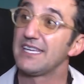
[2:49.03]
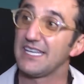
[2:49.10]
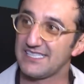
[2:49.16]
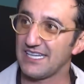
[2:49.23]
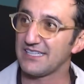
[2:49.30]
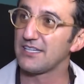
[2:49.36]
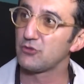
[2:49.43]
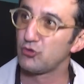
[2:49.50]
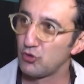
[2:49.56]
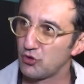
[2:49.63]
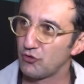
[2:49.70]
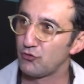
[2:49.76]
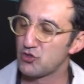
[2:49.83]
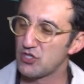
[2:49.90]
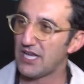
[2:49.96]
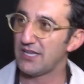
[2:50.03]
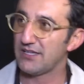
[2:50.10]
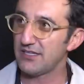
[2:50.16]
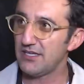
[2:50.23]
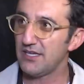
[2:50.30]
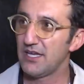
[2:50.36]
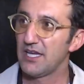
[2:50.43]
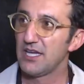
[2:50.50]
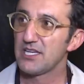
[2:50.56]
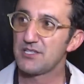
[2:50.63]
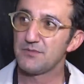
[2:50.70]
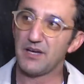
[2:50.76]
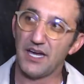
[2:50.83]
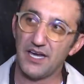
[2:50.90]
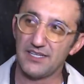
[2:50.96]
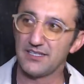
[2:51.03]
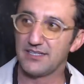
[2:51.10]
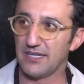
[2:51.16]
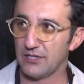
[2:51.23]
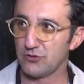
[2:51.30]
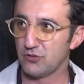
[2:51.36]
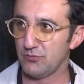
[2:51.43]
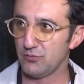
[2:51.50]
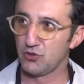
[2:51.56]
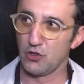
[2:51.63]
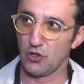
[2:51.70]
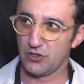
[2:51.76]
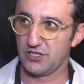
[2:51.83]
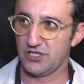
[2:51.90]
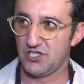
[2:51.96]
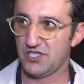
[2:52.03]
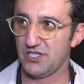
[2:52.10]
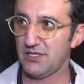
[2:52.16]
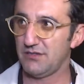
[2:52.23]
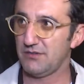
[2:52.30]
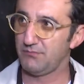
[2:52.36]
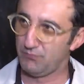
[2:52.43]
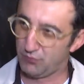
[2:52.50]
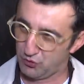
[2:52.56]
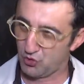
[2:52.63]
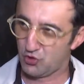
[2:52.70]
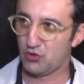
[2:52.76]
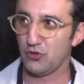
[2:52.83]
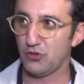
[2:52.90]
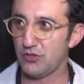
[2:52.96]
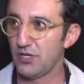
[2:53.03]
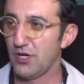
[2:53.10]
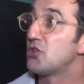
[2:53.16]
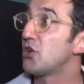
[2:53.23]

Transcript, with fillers: Yazan da Zülkü Gücel'di. Şimdi aynı kadro bu 4 kişi buluştuk.